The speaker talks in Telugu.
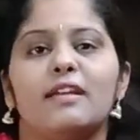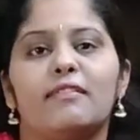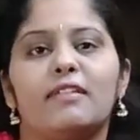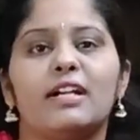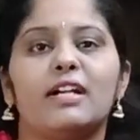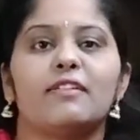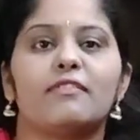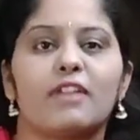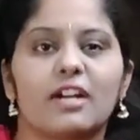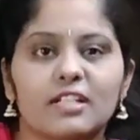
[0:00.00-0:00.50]

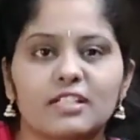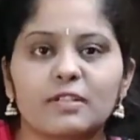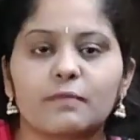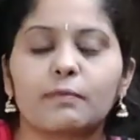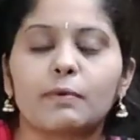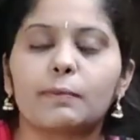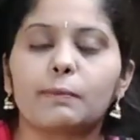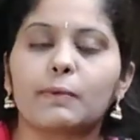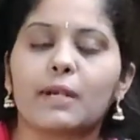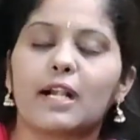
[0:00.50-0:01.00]
ఎవరైనా
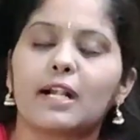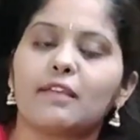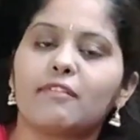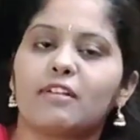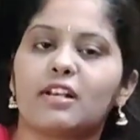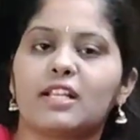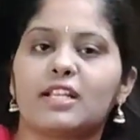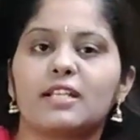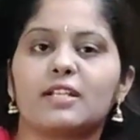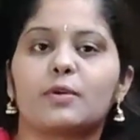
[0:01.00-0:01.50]
వాట్సాప్ గ్రూప్ లో
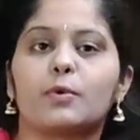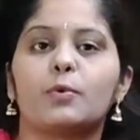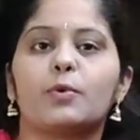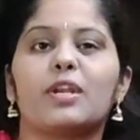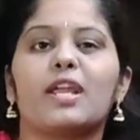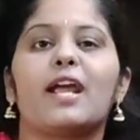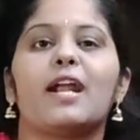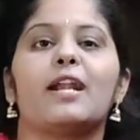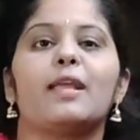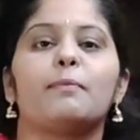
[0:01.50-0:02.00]
ఆడేవాళ్ళు
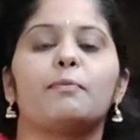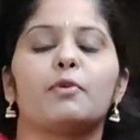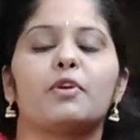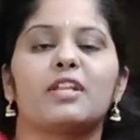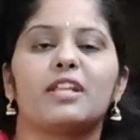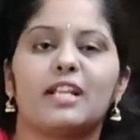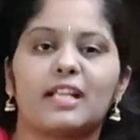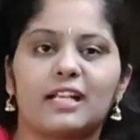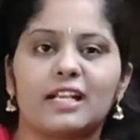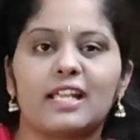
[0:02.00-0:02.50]
అనుకుంటే యాడ్
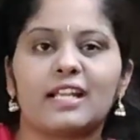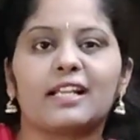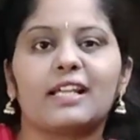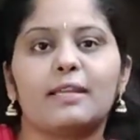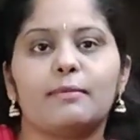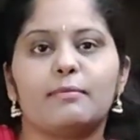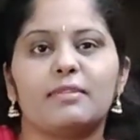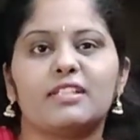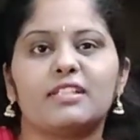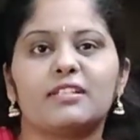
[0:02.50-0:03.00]
అయిపోండి రెగ్యులర్
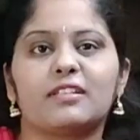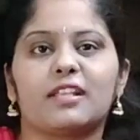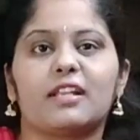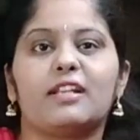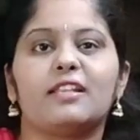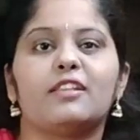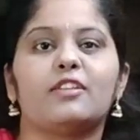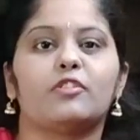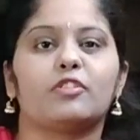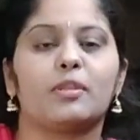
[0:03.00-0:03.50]
గా ఇమేజెస్
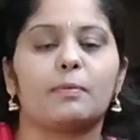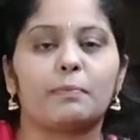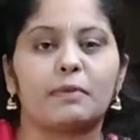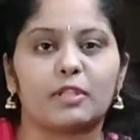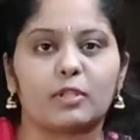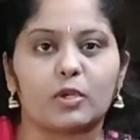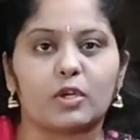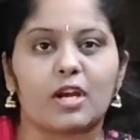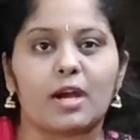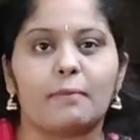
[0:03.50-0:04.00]
అనేది వస్తే
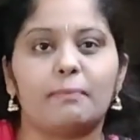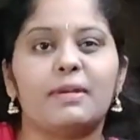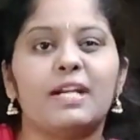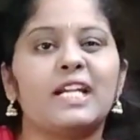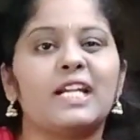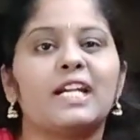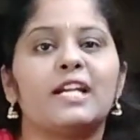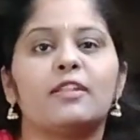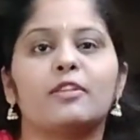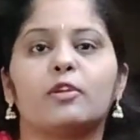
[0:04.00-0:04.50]
ప్రతి ఒక్క
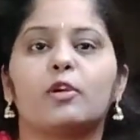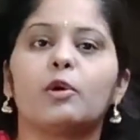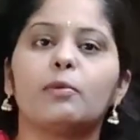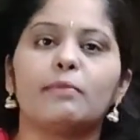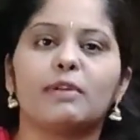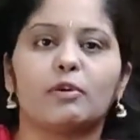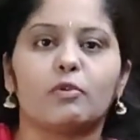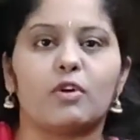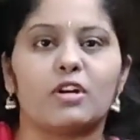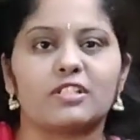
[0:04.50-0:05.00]
అప్డేట్ అనేది
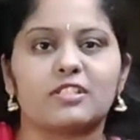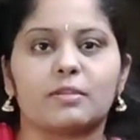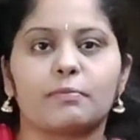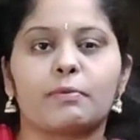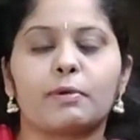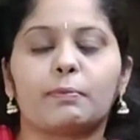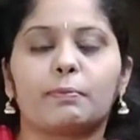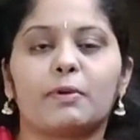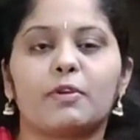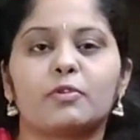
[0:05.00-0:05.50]
కూడా మీకు
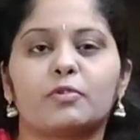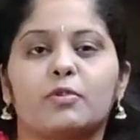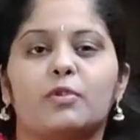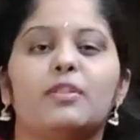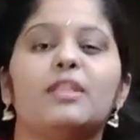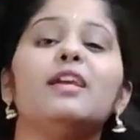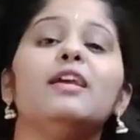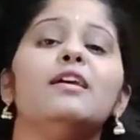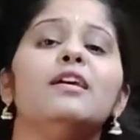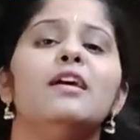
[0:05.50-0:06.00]
వాట్సాప్ గ్రూప్ లో
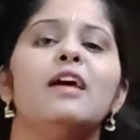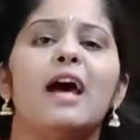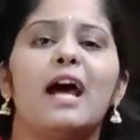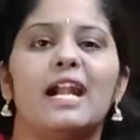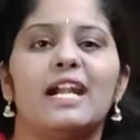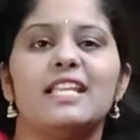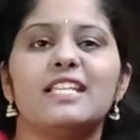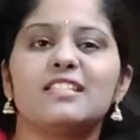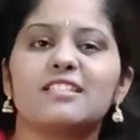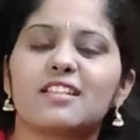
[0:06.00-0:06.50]
వస్తుంది
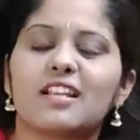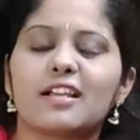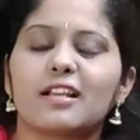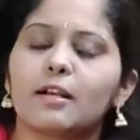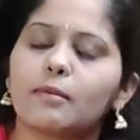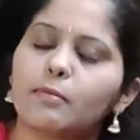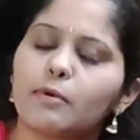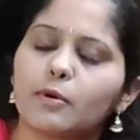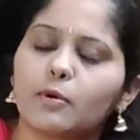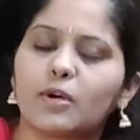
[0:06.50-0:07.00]
అండ్
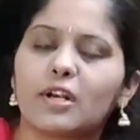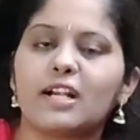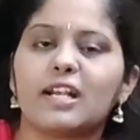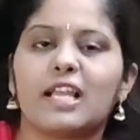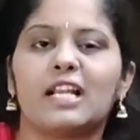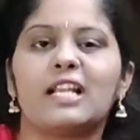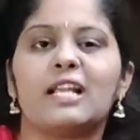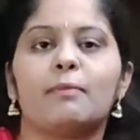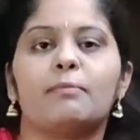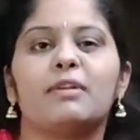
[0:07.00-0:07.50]
ఇన్స్టాగ్రామ్ లో కూడా
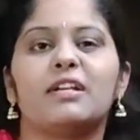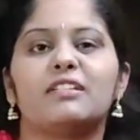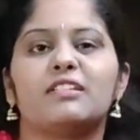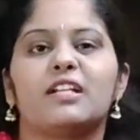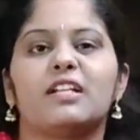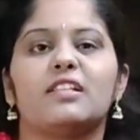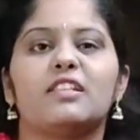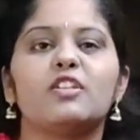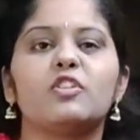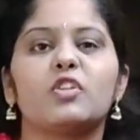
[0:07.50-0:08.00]
డైలీ
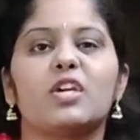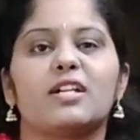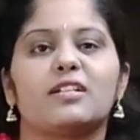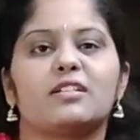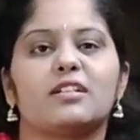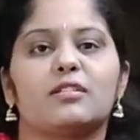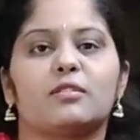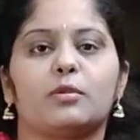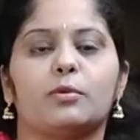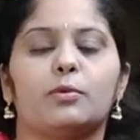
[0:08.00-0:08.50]
అప్డేట్స్ అనేది
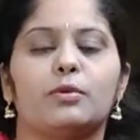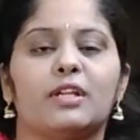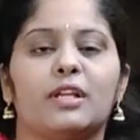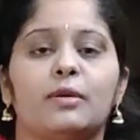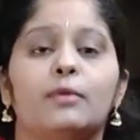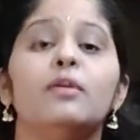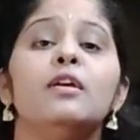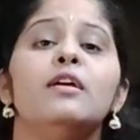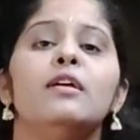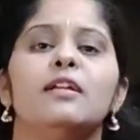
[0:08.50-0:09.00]
షేర్ చేస్తూ
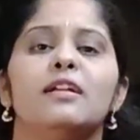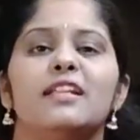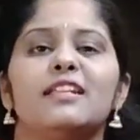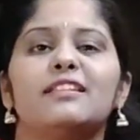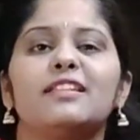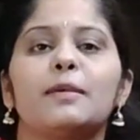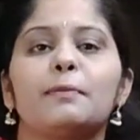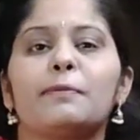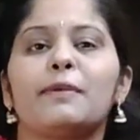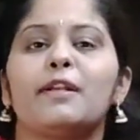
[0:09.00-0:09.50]
ఉంటాను
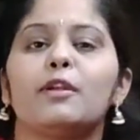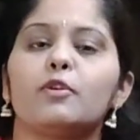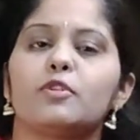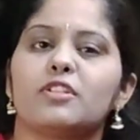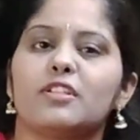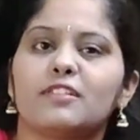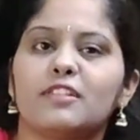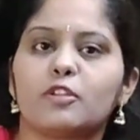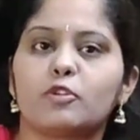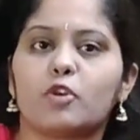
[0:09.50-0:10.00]
డిస్క్రిప్షన్
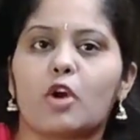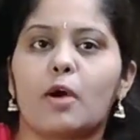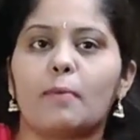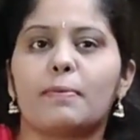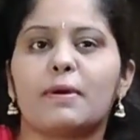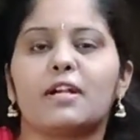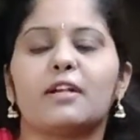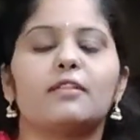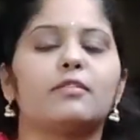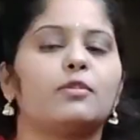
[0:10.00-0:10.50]
వచ్చేసి
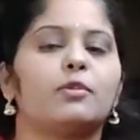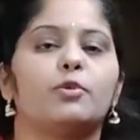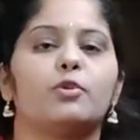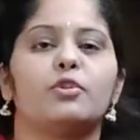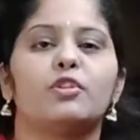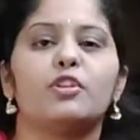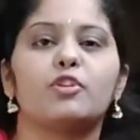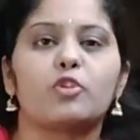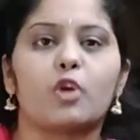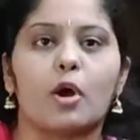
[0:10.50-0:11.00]
షాప్ అడ్రస్
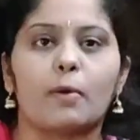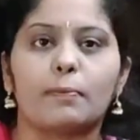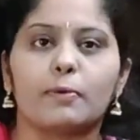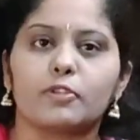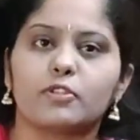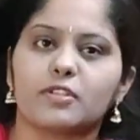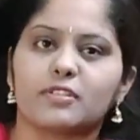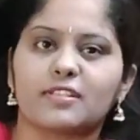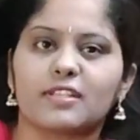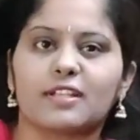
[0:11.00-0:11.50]
ఉంటుంది షాప్
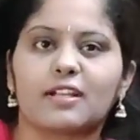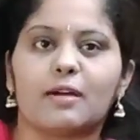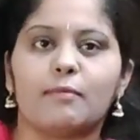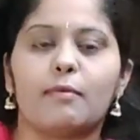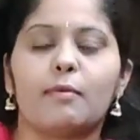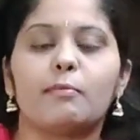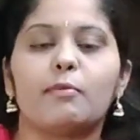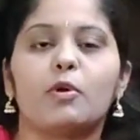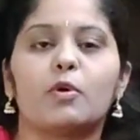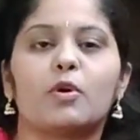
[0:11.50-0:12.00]
వచ్చేసి
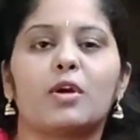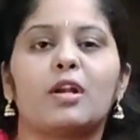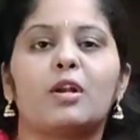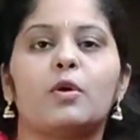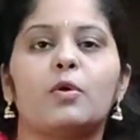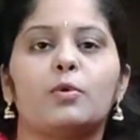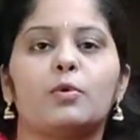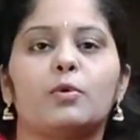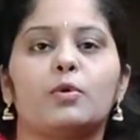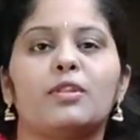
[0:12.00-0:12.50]
ఖమ్మం లోకల్
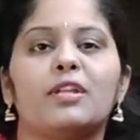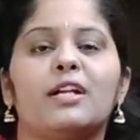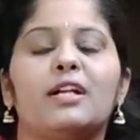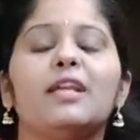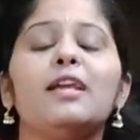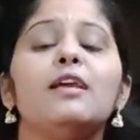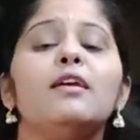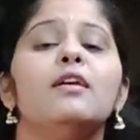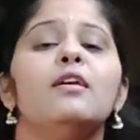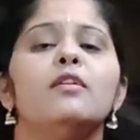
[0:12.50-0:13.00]
లో
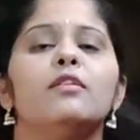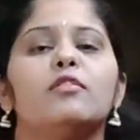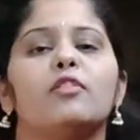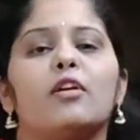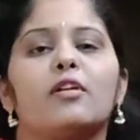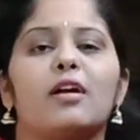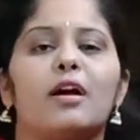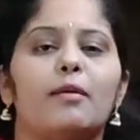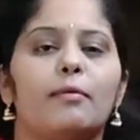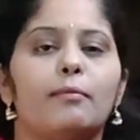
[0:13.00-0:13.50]
ఉంటుందండి
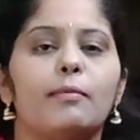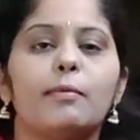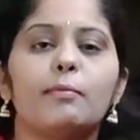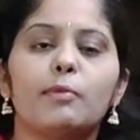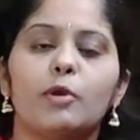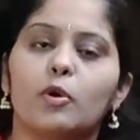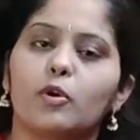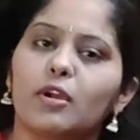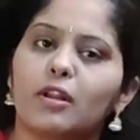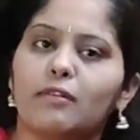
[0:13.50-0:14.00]
సో ఖమ్మం
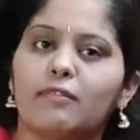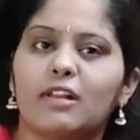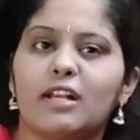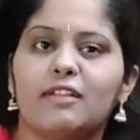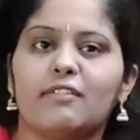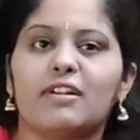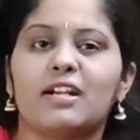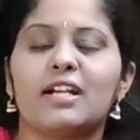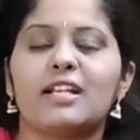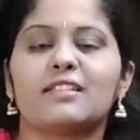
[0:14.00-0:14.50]
లోకల్
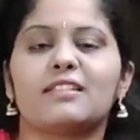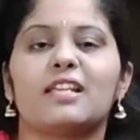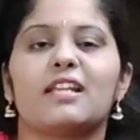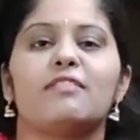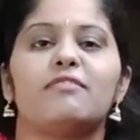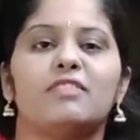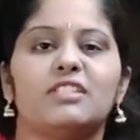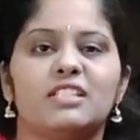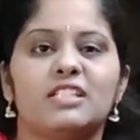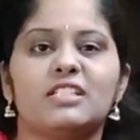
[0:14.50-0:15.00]
వాళ్ళు ఎవరైనా
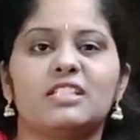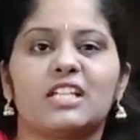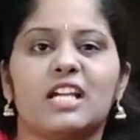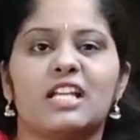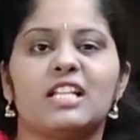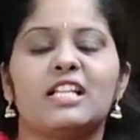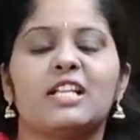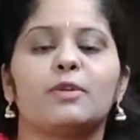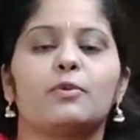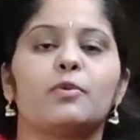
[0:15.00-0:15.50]
సరే విజిట్
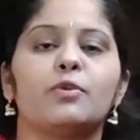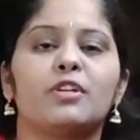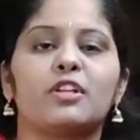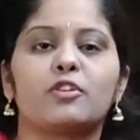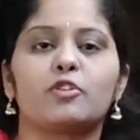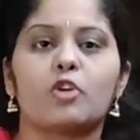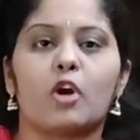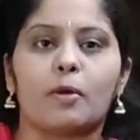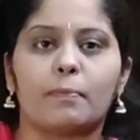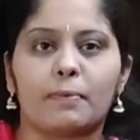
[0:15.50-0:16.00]
చేయాలి
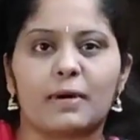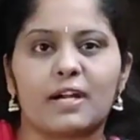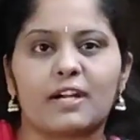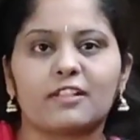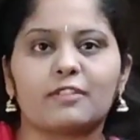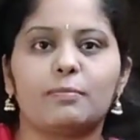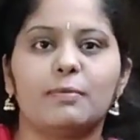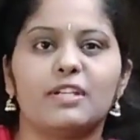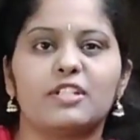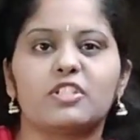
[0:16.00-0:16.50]
అనుకుంటే షాప్
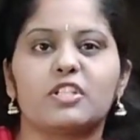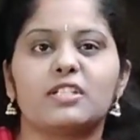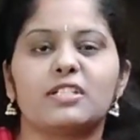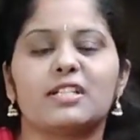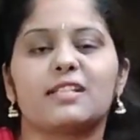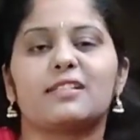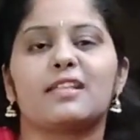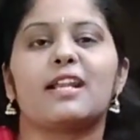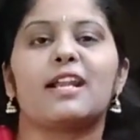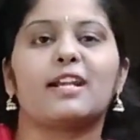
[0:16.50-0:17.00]
అడ్రస్ మెన్షన్
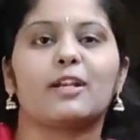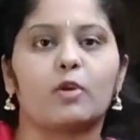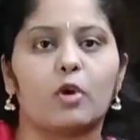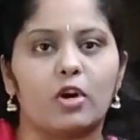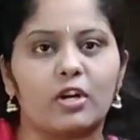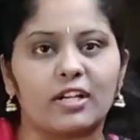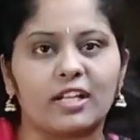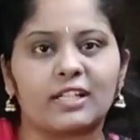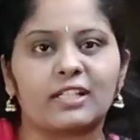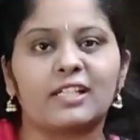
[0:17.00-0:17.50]
చేశాను అండ్
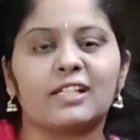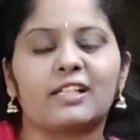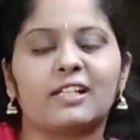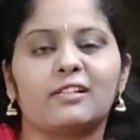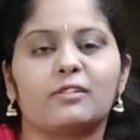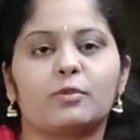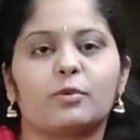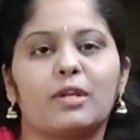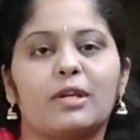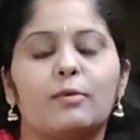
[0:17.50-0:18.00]
కాంటాక్ట్
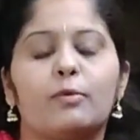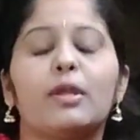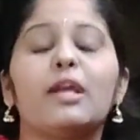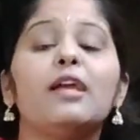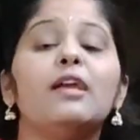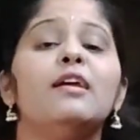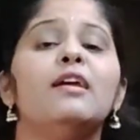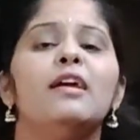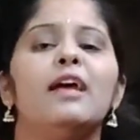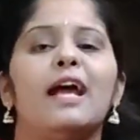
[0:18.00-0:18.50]
డీటెయిల్స్ కూడా
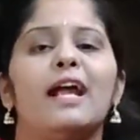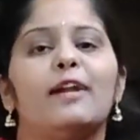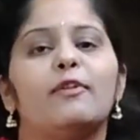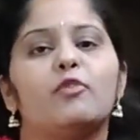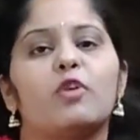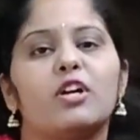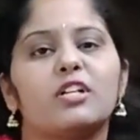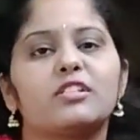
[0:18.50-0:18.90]
ఉన్నాయి అండ్